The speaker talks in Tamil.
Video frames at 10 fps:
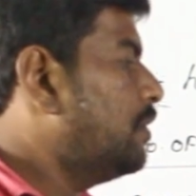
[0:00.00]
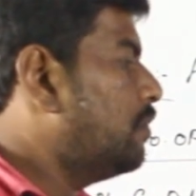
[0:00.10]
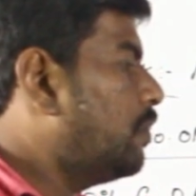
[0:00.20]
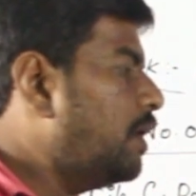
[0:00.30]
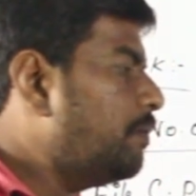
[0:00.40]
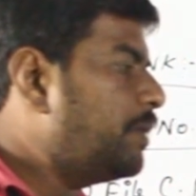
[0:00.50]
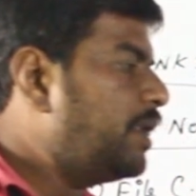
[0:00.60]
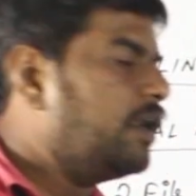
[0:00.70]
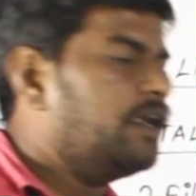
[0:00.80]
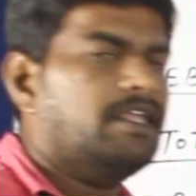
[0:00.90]
ஒருவேளை
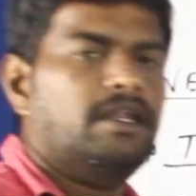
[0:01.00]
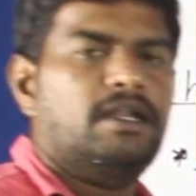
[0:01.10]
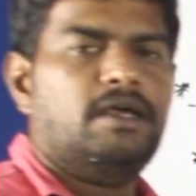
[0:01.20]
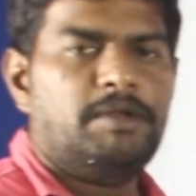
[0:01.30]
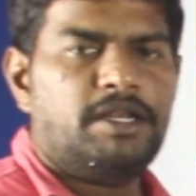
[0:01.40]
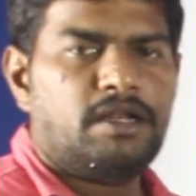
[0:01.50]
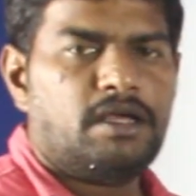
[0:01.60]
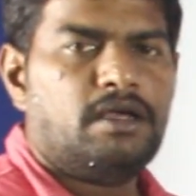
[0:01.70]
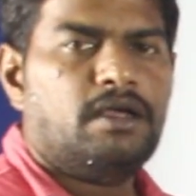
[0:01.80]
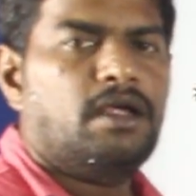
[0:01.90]
ப்ரியாரிட்டி இல்லை அப்படின்னா
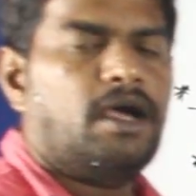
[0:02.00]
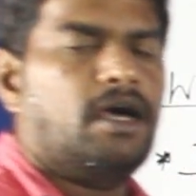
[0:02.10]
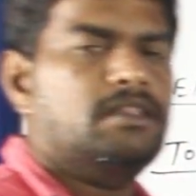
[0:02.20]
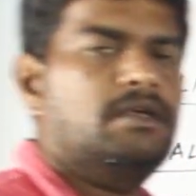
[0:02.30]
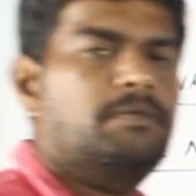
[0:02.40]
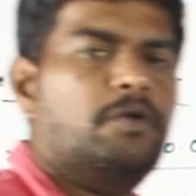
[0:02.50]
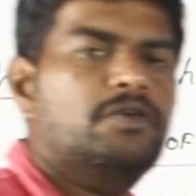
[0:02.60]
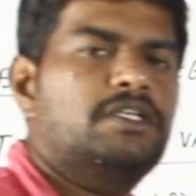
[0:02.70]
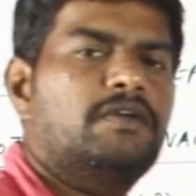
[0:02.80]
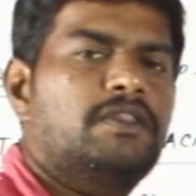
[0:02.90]
அந்த
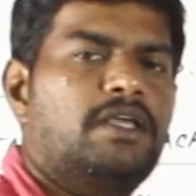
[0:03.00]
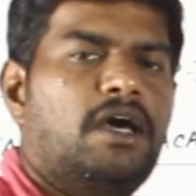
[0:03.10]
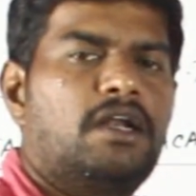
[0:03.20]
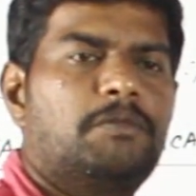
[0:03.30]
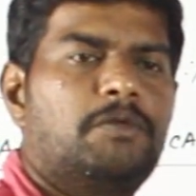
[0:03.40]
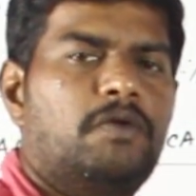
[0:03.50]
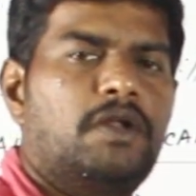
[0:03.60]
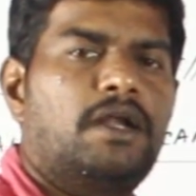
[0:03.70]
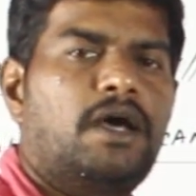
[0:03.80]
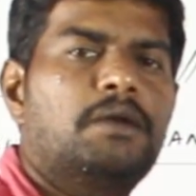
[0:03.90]
போஸ்டிங் வந்து யாருக்கு
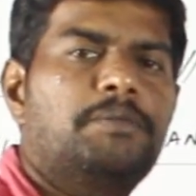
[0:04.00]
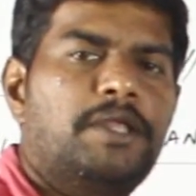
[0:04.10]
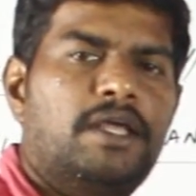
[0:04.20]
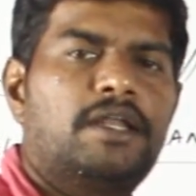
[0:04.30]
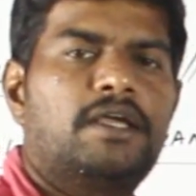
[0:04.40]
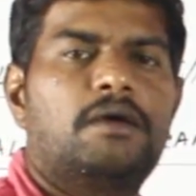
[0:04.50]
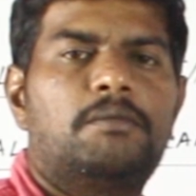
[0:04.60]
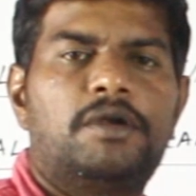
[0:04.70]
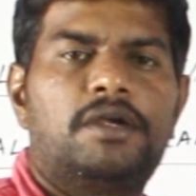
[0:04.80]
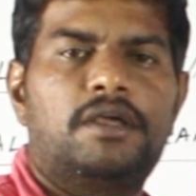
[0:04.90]
போகணும்னா நான் ப்ரியாரிட்டி
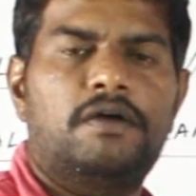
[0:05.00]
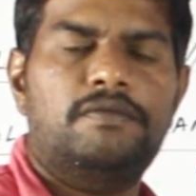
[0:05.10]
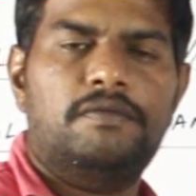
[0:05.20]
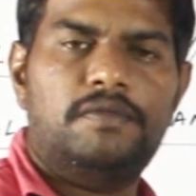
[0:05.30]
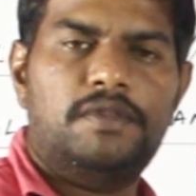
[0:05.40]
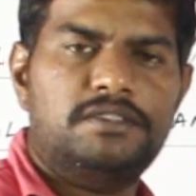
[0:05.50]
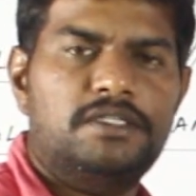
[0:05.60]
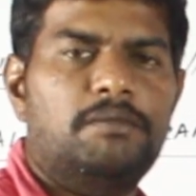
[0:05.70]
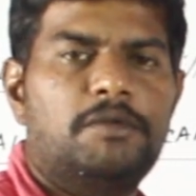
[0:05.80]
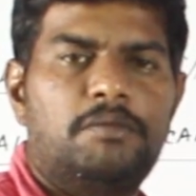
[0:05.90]
கம்யூனிட்டி ஆஃப் த
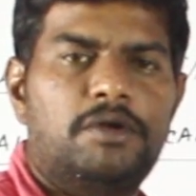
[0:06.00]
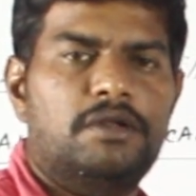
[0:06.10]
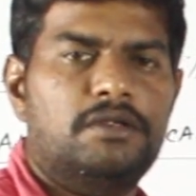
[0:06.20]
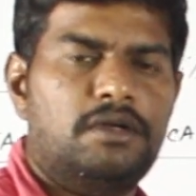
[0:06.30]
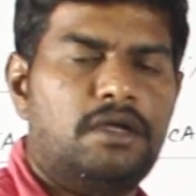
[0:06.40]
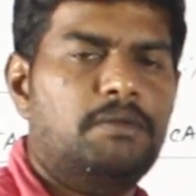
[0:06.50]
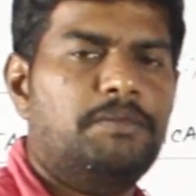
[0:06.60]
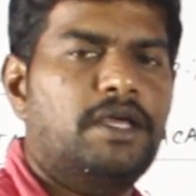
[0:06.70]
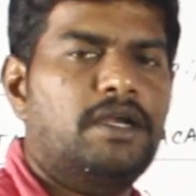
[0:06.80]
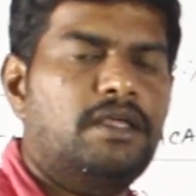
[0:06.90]
சேம் கம்யூனி நான்
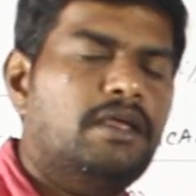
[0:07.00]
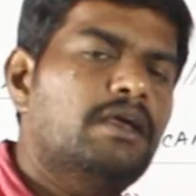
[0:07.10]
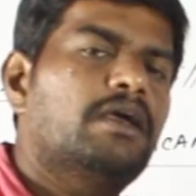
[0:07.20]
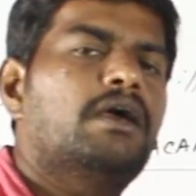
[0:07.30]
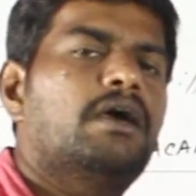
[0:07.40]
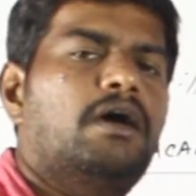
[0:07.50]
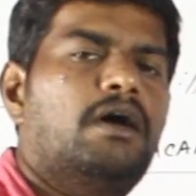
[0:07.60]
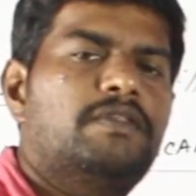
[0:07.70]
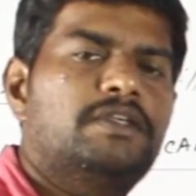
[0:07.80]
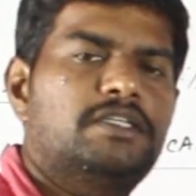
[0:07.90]
ப்ரியாரிட்டி
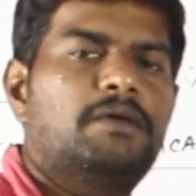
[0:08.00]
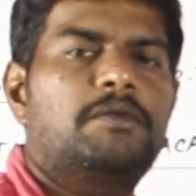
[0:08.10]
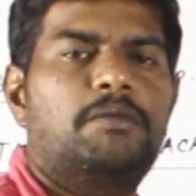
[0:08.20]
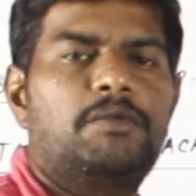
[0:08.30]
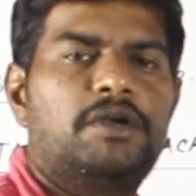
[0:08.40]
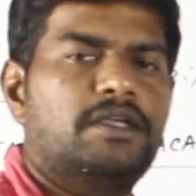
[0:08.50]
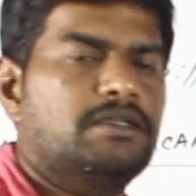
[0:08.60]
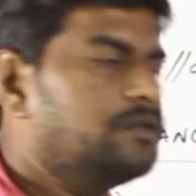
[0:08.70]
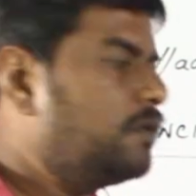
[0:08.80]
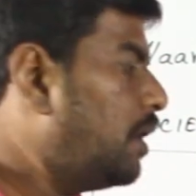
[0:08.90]
ஆஃப் த சேம் கம்யூனிட்டி
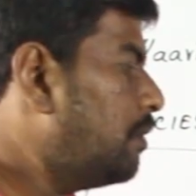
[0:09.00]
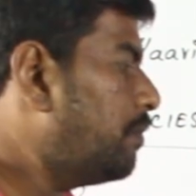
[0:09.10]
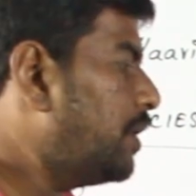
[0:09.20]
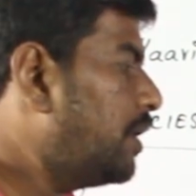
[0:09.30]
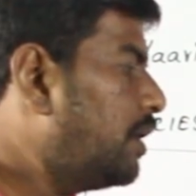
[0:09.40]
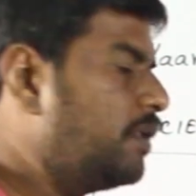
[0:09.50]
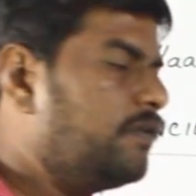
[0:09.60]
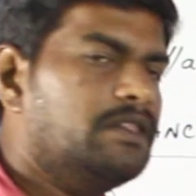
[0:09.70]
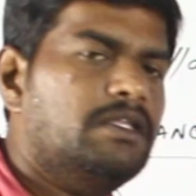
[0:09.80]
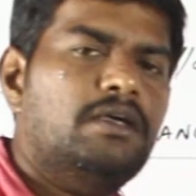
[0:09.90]
ஸோ நான் ப்ரியாரிட்டி
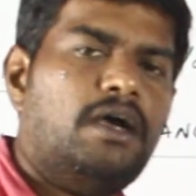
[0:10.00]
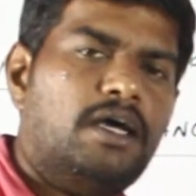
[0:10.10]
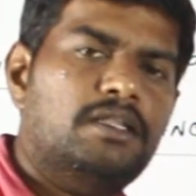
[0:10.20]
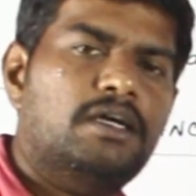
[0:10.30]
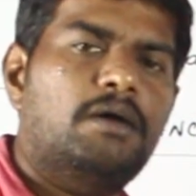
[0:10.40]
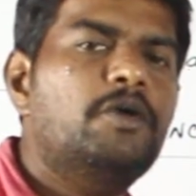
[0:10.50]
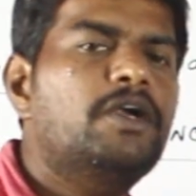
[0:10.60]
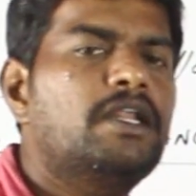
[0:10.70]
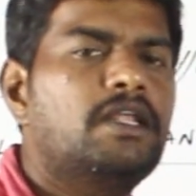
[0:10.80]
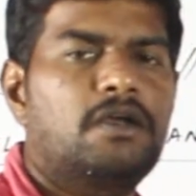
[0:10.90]
வந்து அந்த
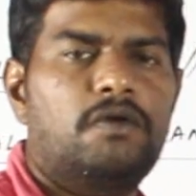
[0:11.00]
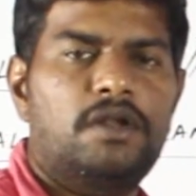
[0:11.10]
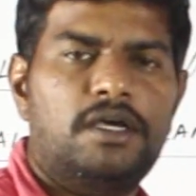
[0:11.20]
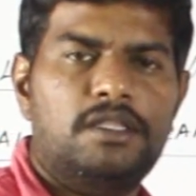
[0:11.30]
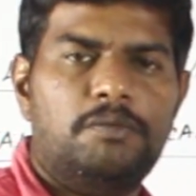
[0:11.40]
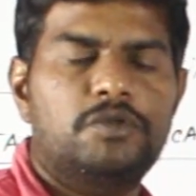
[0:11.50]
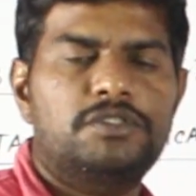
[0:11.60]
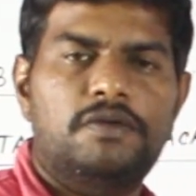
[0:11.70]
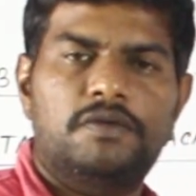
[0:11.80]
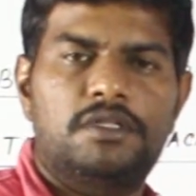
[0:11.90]
கம்யூனிட்டியில் இருக்கிறவங்களுக்கு அந்த
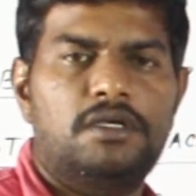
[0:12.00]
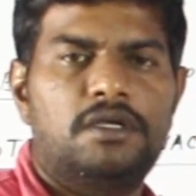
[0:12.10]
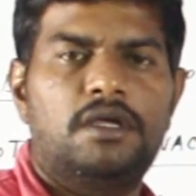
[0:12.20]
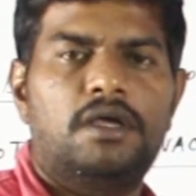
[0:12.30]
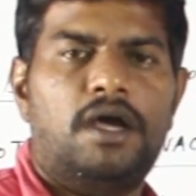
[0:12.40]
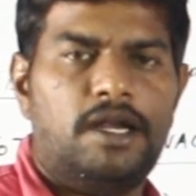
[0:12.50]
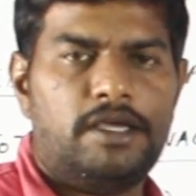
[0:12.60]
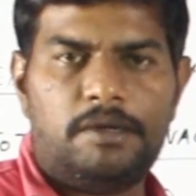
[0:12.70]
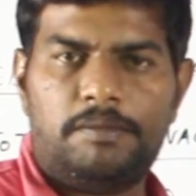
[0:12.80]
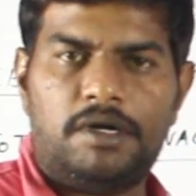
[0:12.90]
போஸ்டிங் வந்து
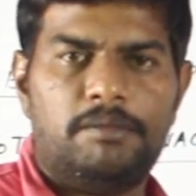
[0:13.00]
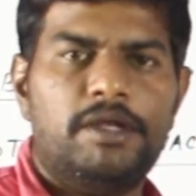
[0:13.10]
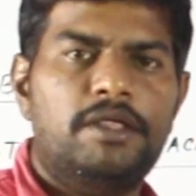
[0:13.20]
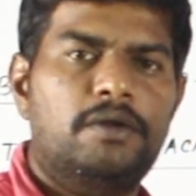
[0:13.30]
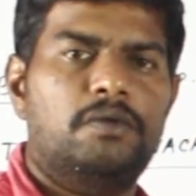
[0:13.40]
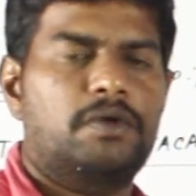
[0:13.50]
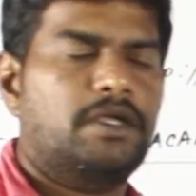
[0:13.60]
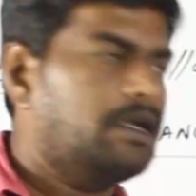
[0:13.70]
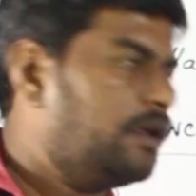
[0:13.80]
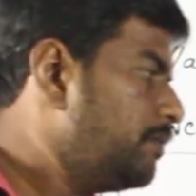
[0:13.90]
அலோகேட் பண்ணுற மாதிரி இருக்கும்
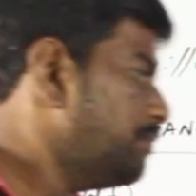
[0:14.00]
ஓகேங்களா